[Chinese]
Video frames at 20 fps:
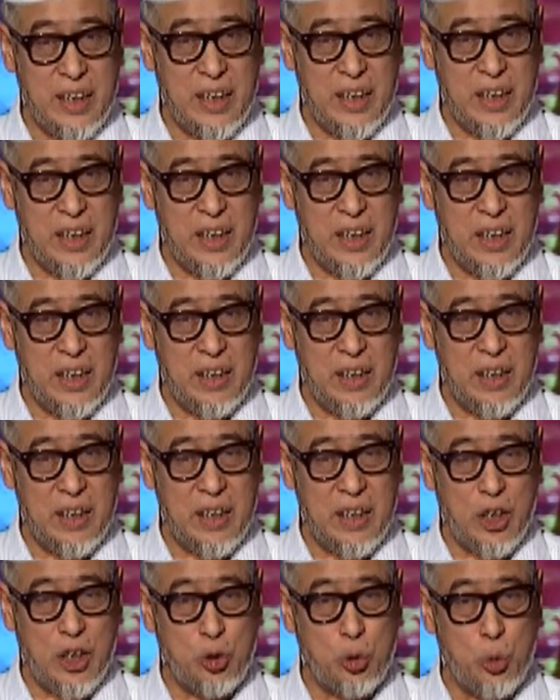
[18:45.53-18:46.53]
的，
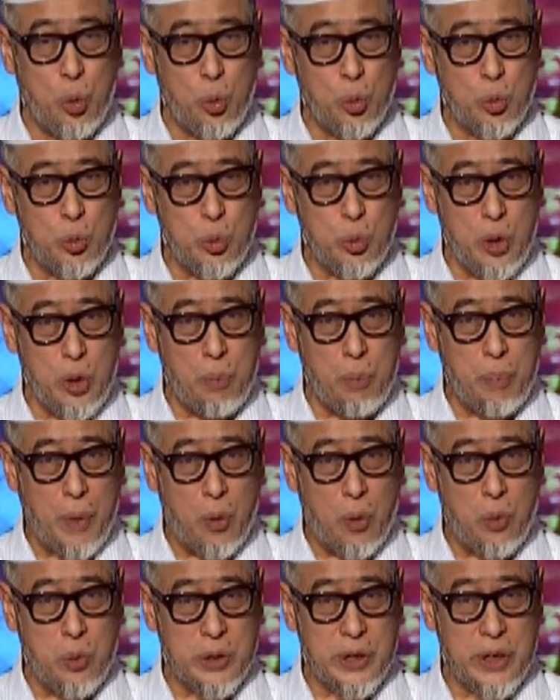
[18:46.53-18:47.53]
很突出有
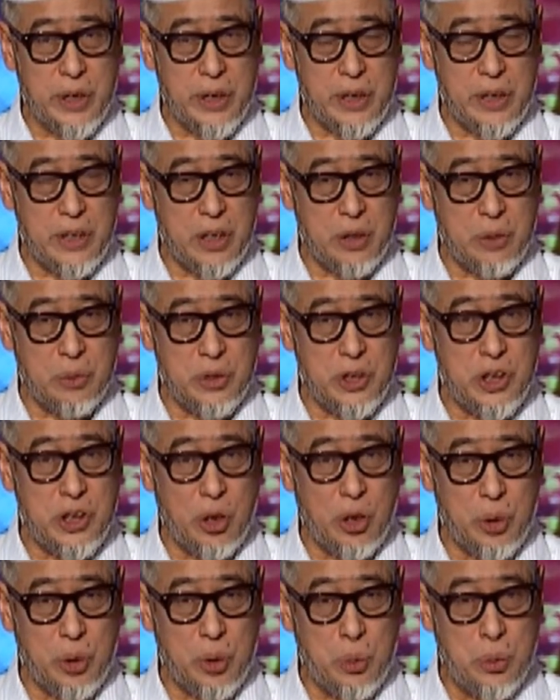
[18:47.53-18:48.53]
保护色的这种
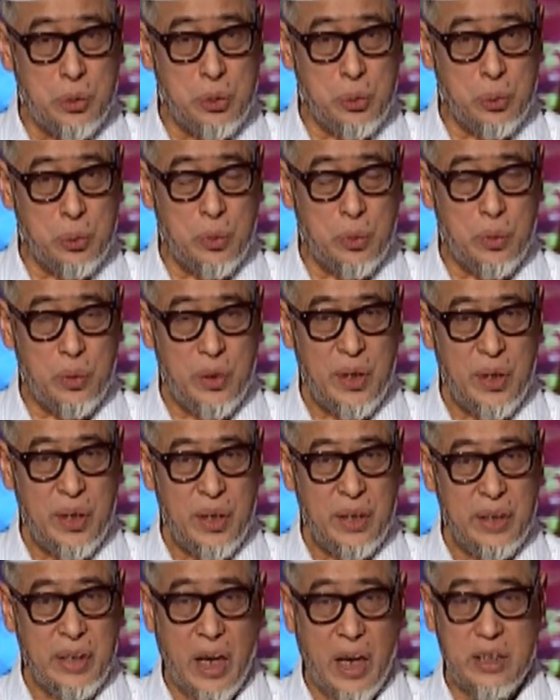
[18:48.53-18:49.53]
小的昆虫，
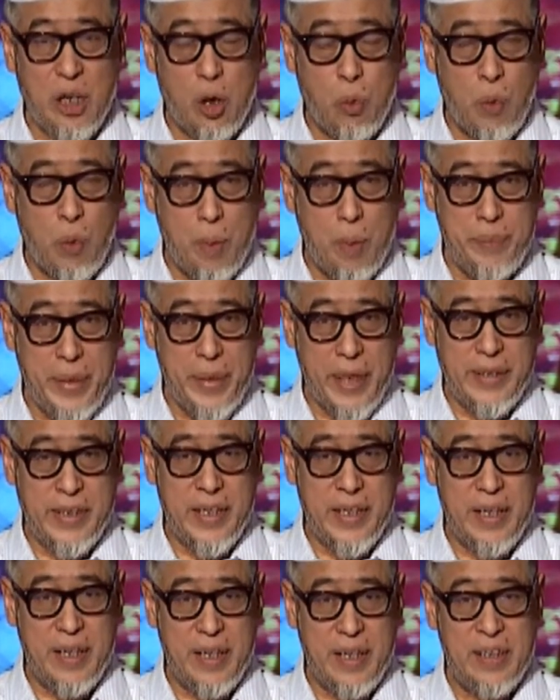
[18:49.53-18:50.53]
拿到我们面
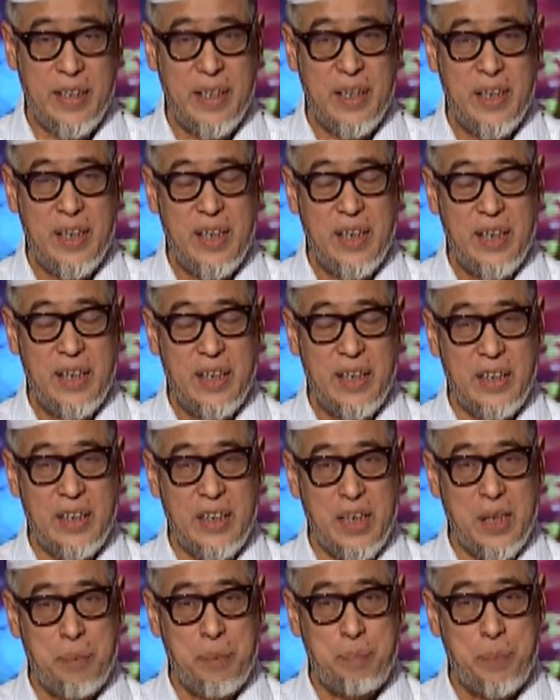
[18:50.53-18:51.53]
前，
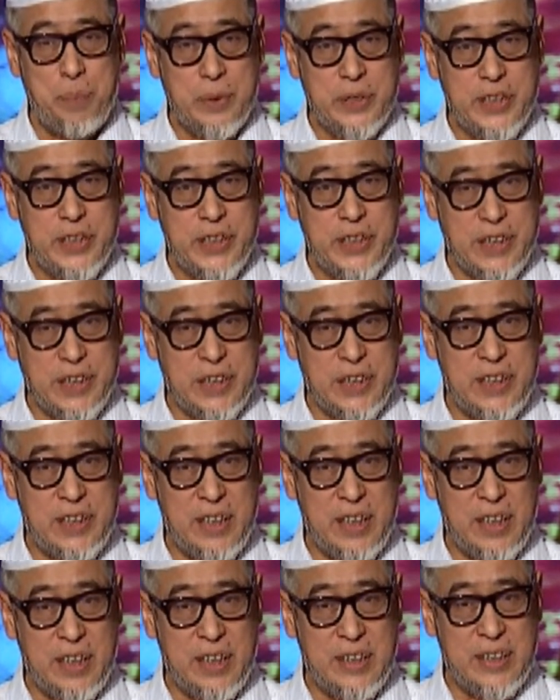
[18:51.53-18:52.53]
你不仔
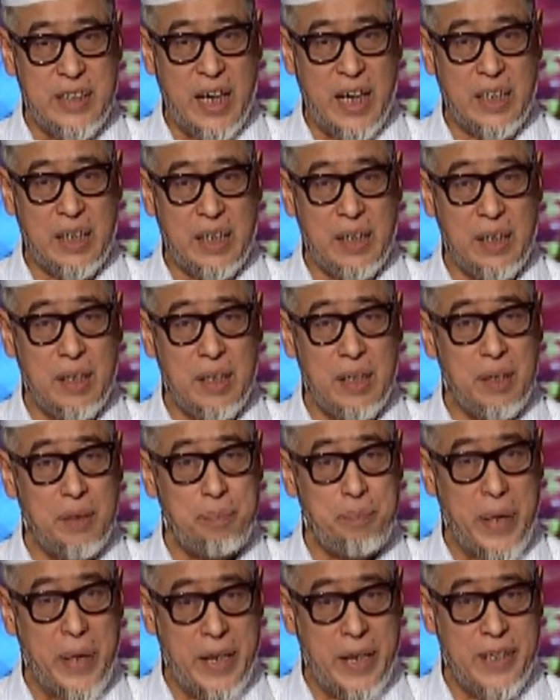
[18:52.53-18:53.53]
细的加
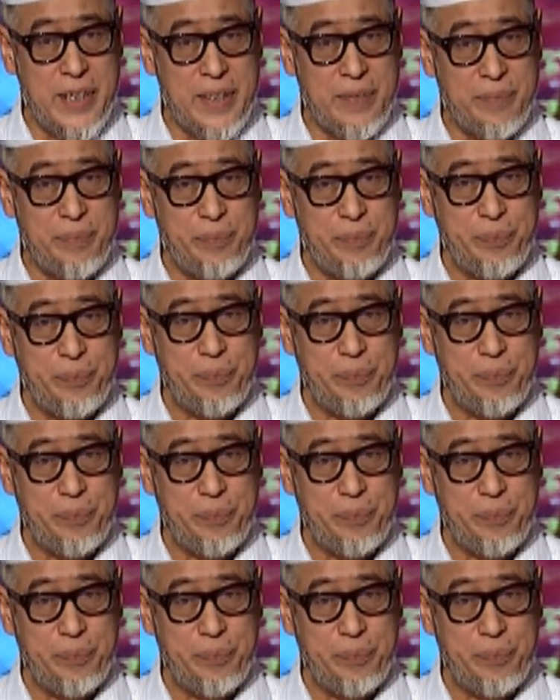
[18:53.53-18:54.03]
以辨认，